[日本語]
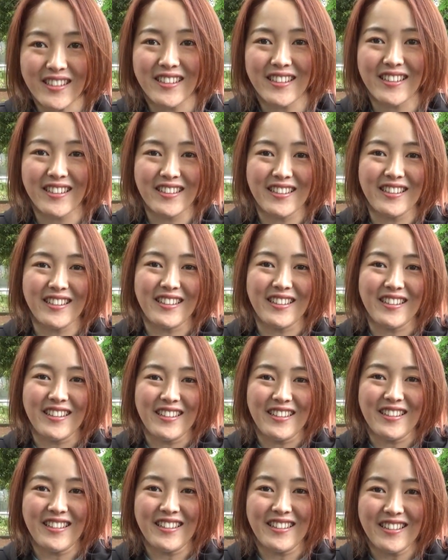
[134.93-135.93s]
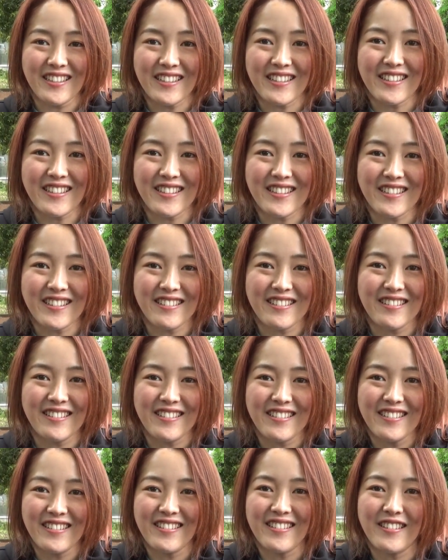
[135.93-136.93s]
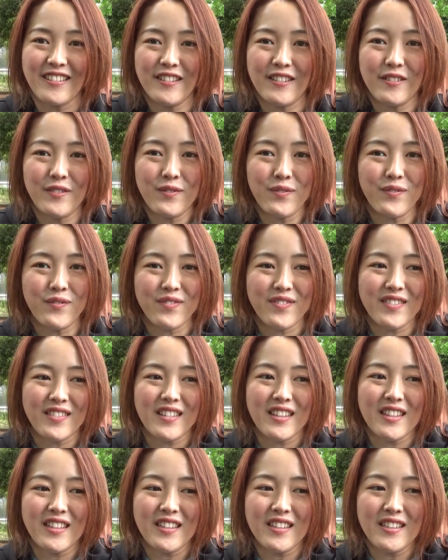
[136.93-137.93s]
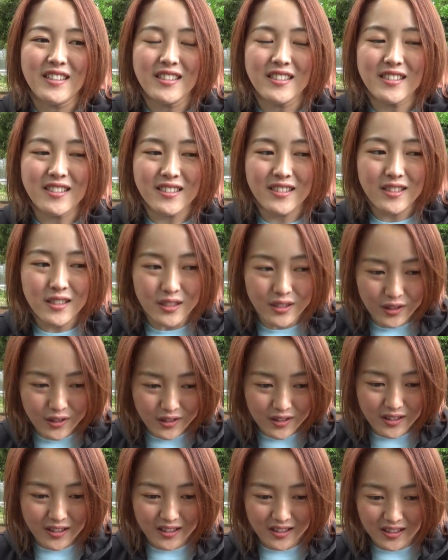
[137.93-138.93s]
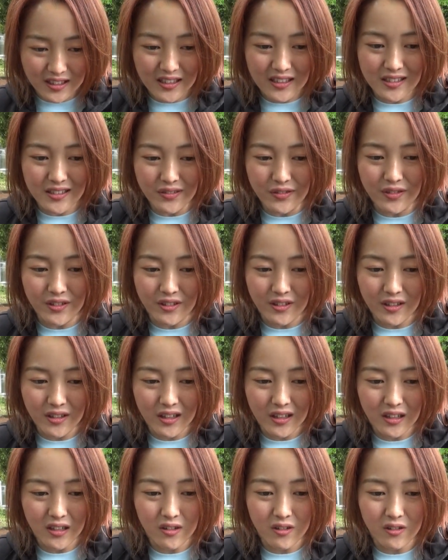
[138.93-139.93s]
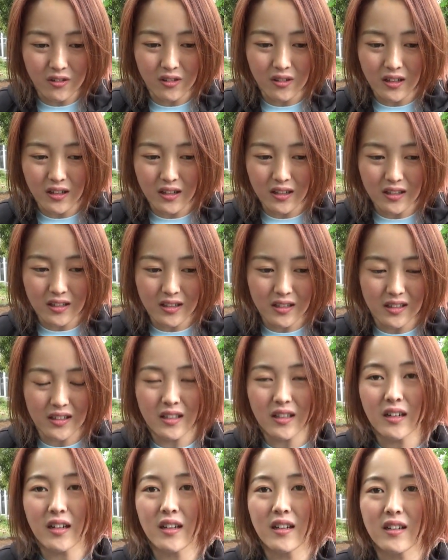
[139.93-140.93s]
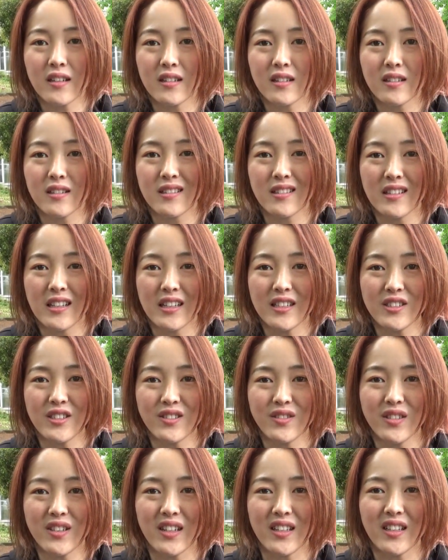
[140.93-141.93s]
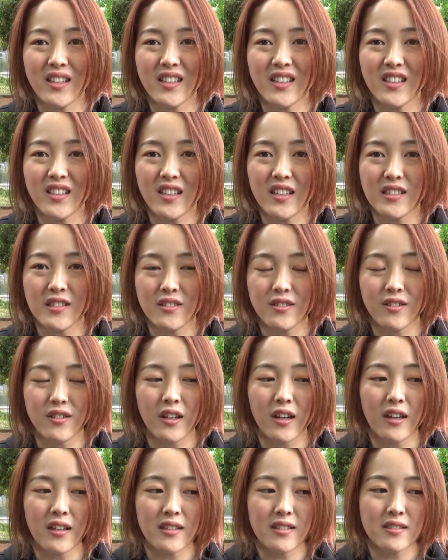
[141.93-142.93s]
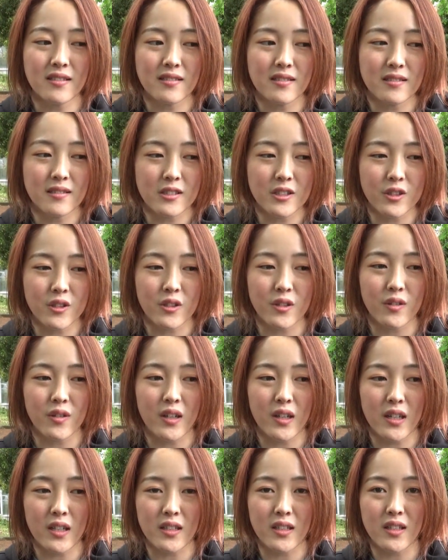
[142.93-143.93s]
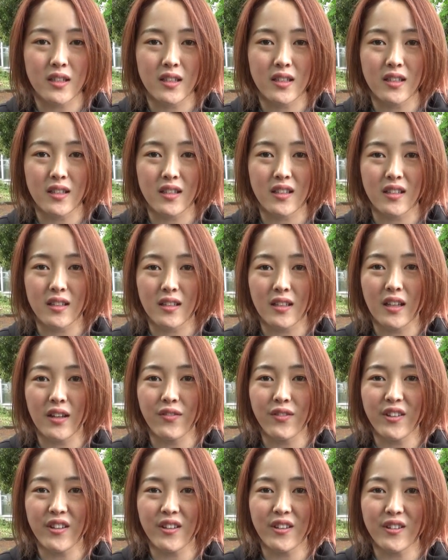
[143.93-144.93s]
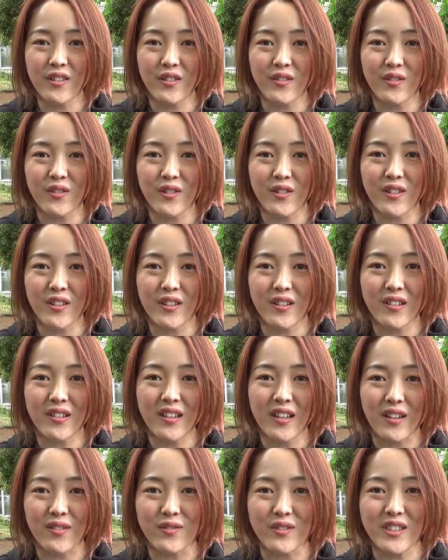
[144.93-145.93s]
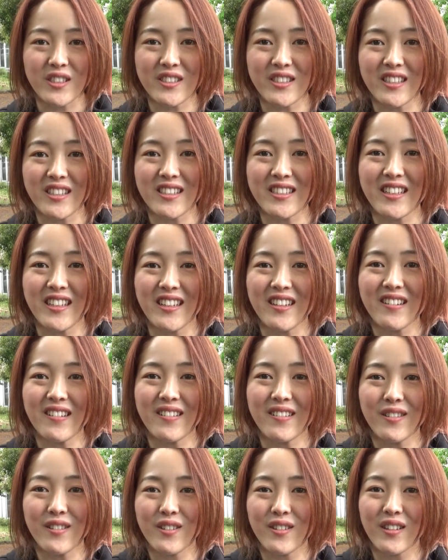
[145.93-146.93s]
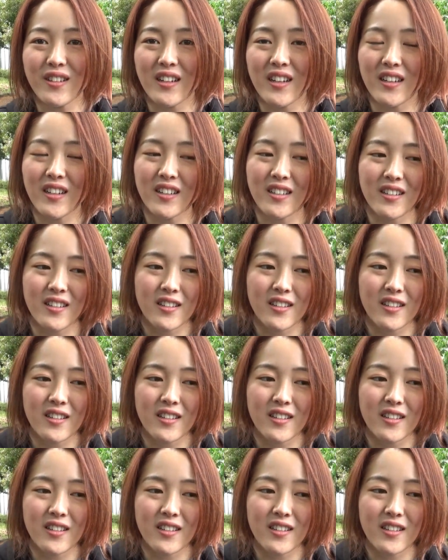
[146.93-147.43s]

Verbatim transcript: すちょっとちょっと走り方が分かってきたっていうかそうですね自分がここからだったら大丈夫かなっていうのがちょっと分かって闇雲なんかむちゃくちゃな選考が